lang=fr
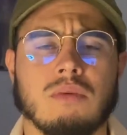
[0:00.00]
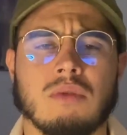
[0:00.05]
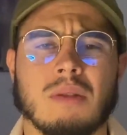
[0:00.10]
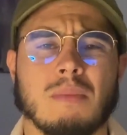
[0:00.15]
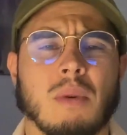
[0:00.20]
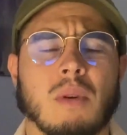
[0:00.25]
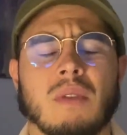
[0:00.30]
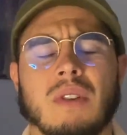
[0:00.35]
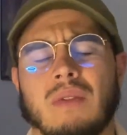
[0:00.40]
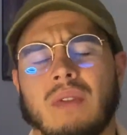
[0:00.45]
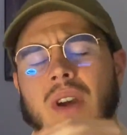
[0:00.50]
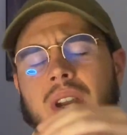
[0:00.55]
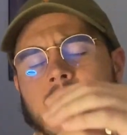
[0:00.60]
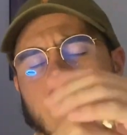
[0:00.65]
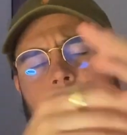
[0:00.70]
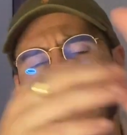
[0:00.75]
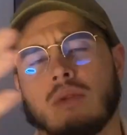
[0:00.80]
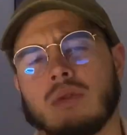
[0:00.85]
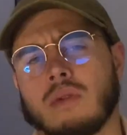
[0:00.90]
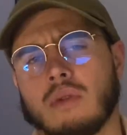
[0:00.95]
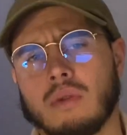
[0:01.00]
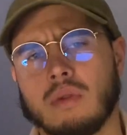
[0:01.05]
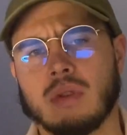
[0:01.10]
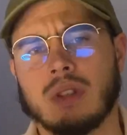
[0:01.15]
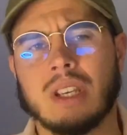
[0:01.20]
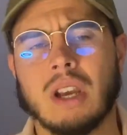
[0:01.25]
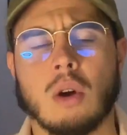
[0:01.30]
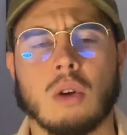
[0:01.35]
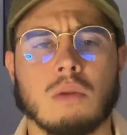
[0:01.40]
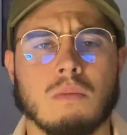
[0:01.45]
J'ai pas envie de faire quelque chose de,
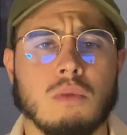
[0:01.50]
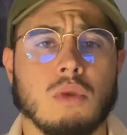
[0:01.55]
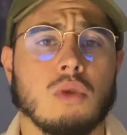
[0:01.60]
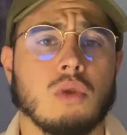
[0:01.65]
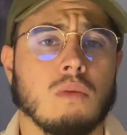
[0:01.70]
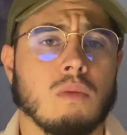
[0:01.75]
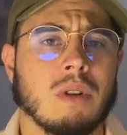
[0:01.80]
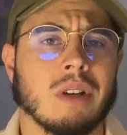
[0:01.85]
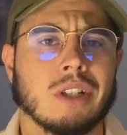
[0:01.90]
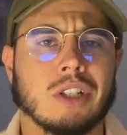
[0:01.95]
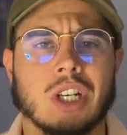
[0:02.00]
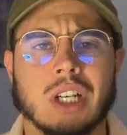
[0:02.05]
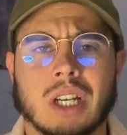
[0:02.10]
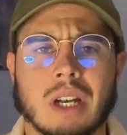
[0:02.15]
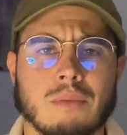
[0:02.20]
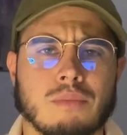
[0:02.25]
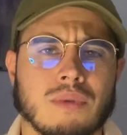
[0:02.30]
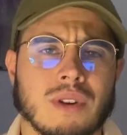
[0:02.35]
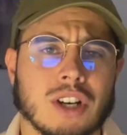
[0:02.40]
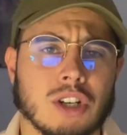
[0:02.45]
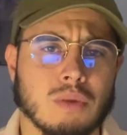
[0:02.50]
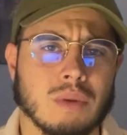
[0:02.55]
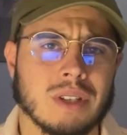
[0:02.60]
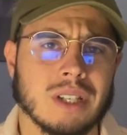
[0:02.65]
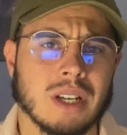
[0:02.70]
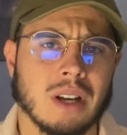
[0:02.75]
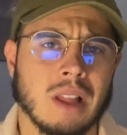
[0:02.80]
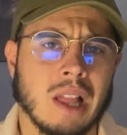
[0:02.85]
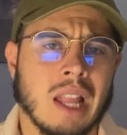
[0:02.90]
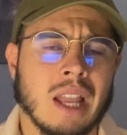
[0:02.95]
40 minutes au moins que chacun pourra
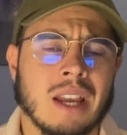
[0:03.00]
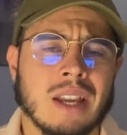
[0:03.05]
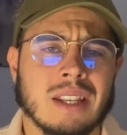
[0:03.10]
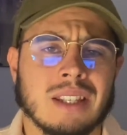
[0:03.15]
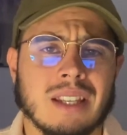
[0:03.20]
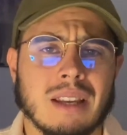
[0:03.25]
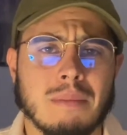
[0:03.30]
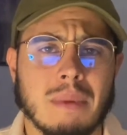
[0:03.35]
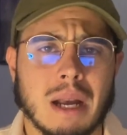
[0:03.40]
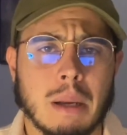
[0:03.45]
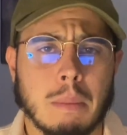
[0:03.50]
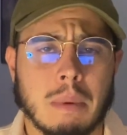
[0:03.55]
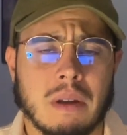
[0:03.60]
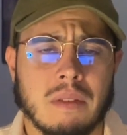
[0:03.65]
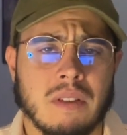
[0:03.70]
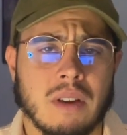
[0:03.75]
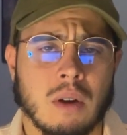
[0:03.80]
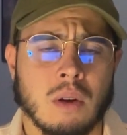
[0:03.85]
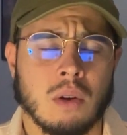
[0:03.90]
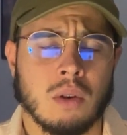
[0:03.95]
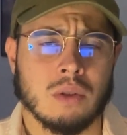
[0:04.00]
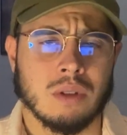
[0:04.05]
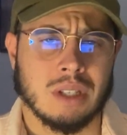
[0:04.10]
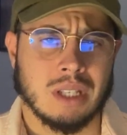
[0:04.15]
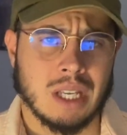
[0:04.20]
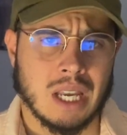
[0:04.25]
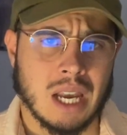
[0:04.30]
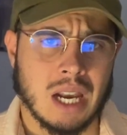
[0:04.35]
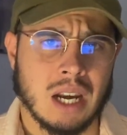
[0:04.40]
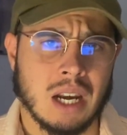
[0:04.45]
choisir ses marques
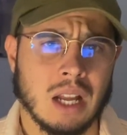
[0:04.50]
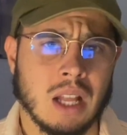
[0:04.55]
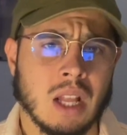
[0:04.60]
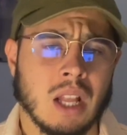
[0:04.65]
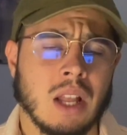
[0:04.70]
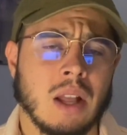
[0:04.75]
préférentielles.